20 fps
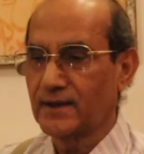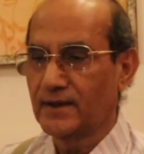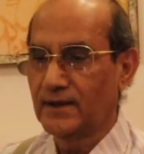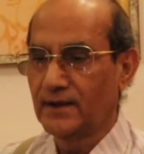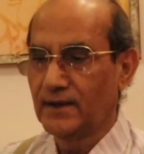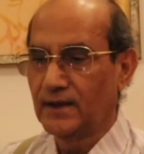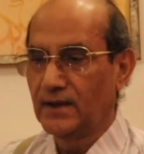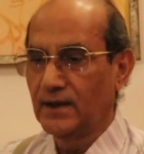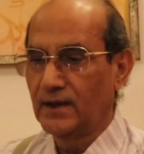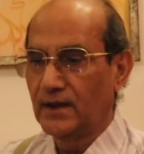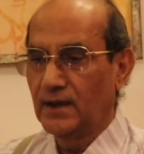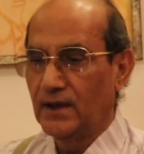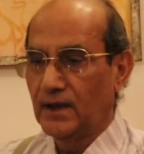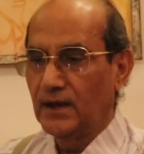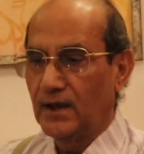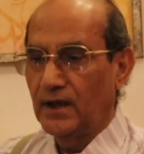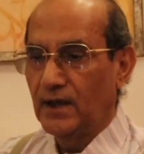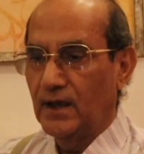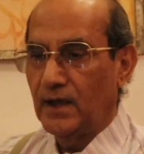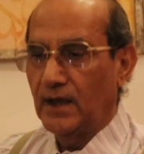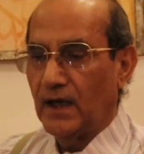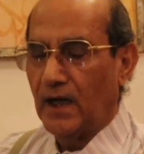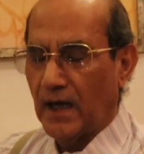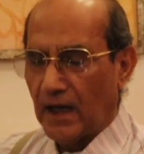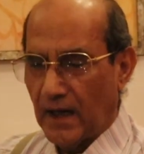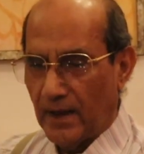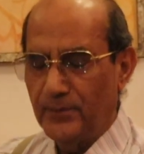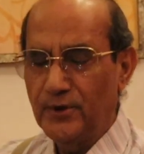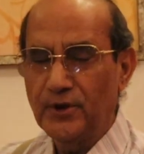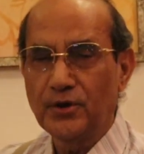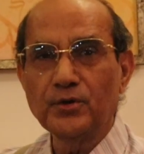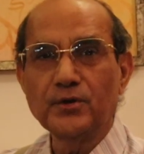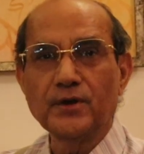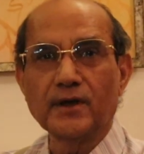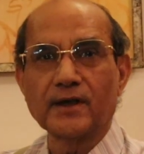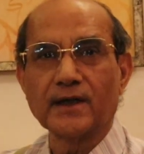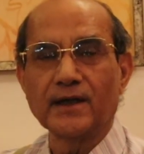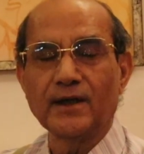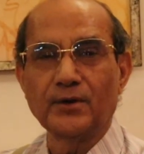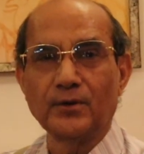था अभी जो
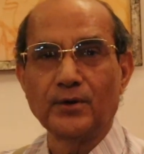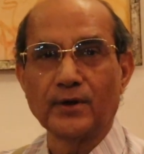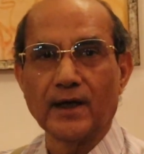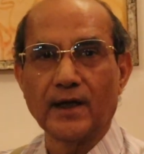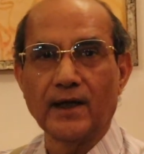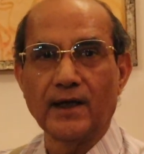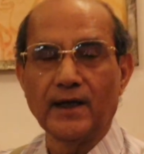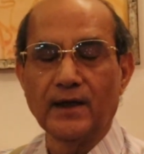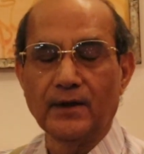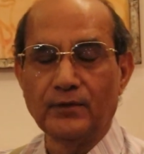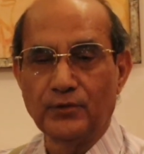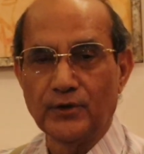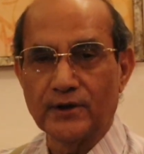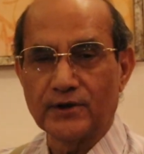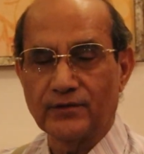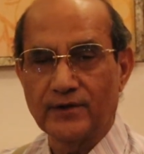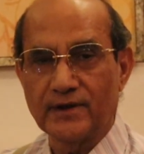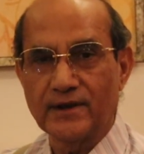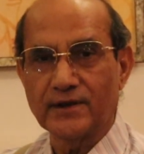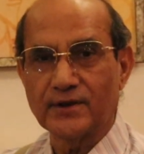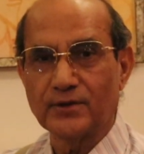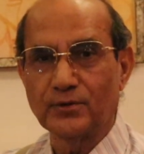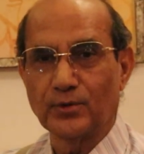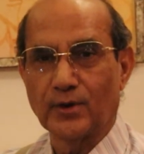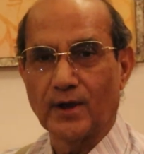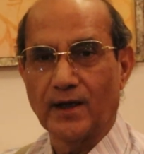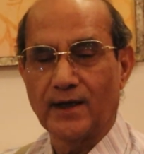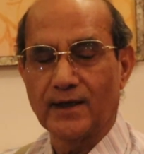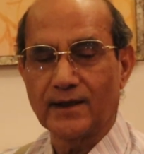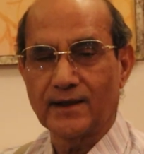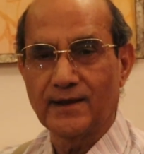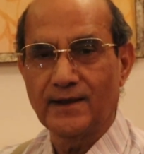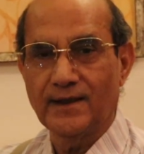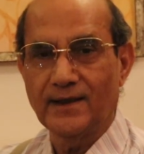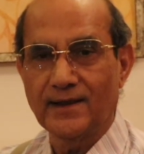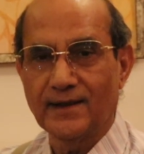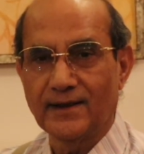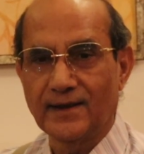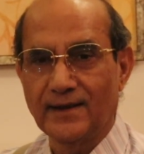झगड़ा हो रहा है वो इस वजह से हो रहा है कि